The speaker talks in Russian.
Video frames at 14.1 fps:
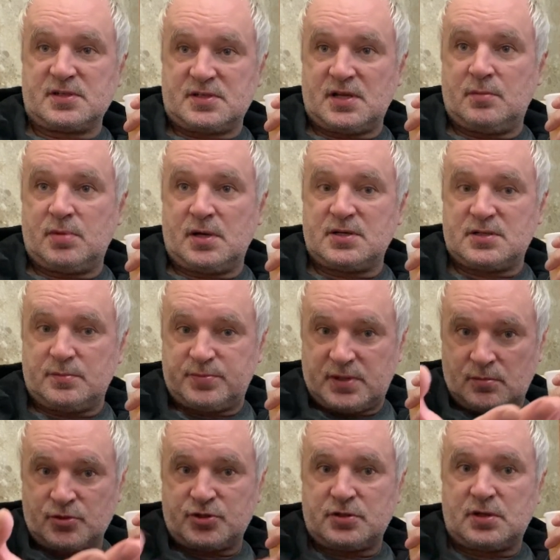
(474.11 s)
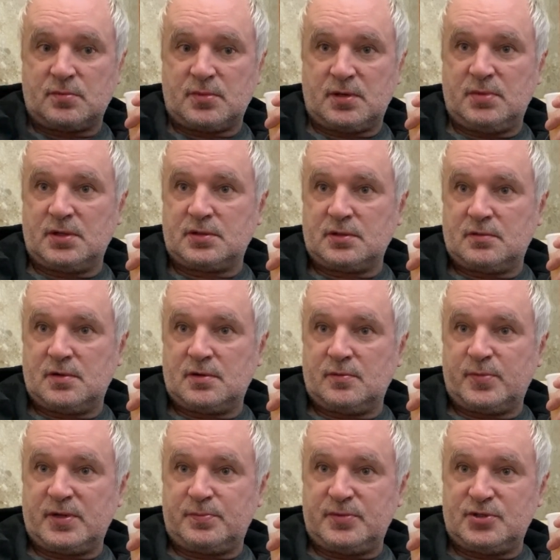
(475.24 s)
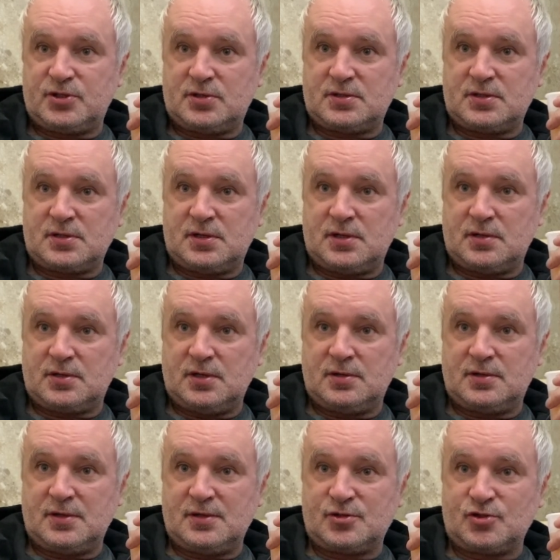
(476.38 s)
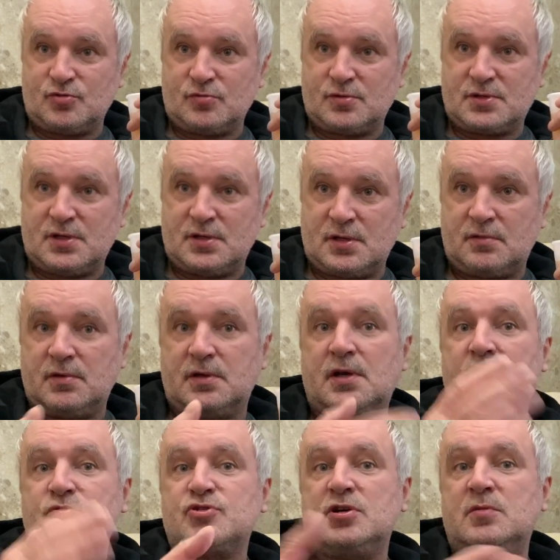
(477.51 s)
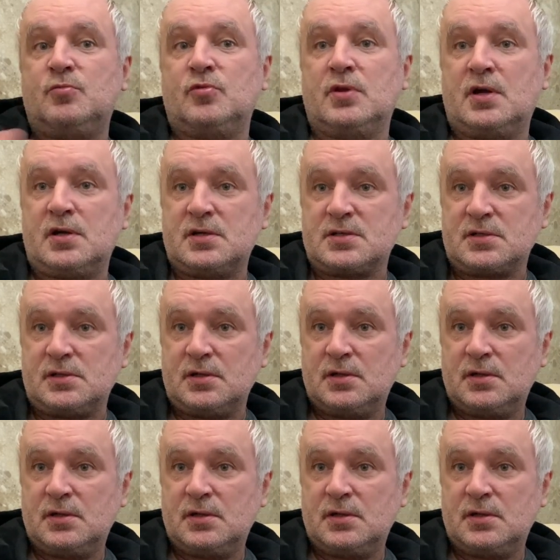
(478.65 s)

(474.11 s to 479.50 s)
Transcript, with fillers: разнообразия, потому что там ребята, говорю, подписчики Сергея интересуются, она говорит, а я уже лимон нарезали.